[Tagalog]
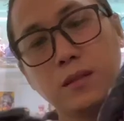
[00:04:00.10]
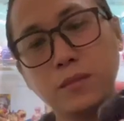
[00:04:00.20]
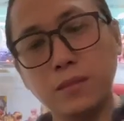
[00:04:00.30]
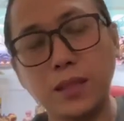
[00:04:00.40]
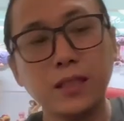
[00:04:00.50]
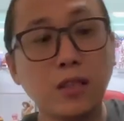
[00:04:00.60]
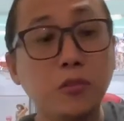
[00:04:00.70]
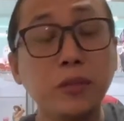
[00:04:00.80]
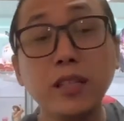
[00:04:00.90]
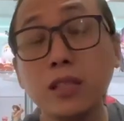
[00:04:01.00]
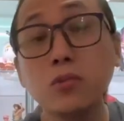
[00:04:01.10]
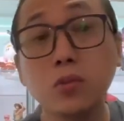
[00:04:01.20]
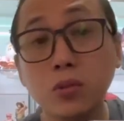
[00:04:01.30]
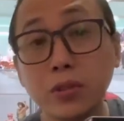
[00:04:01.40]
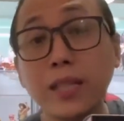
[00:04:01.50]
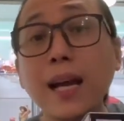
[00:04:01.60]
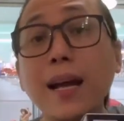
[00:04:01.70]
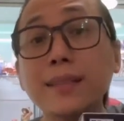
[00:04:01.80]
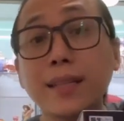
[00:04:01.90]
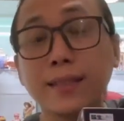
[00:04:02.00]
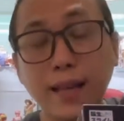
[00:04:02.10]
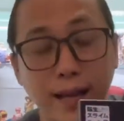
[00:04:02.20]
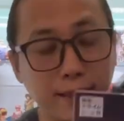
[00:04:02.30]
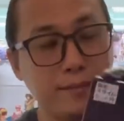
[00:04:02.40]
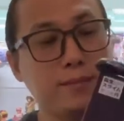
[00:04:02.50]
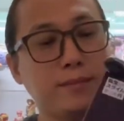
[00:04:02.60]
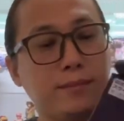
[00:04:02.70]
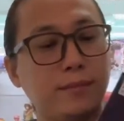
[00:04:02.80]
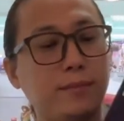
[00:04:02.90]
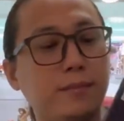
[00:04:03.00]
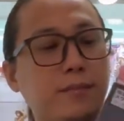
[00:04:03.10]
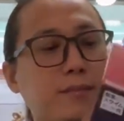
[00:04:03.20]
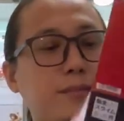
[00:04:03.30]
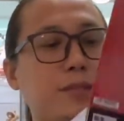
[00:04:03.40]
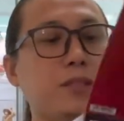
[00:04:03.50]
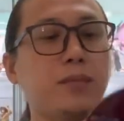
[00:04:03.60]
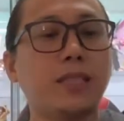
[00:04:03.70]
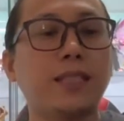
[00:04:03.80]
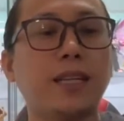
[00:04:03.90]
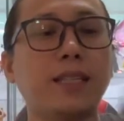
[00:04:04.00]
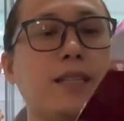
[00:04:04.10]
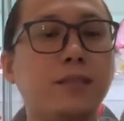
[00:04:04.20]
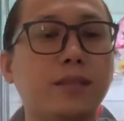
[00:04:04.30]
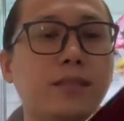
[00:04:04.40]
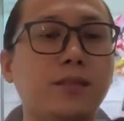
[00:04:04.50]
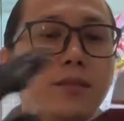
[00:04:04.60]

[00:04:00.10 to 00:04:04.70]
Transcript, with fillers: Maganda humingi ng tulong sa nakakatanda. Pero matanda na ako eh. So,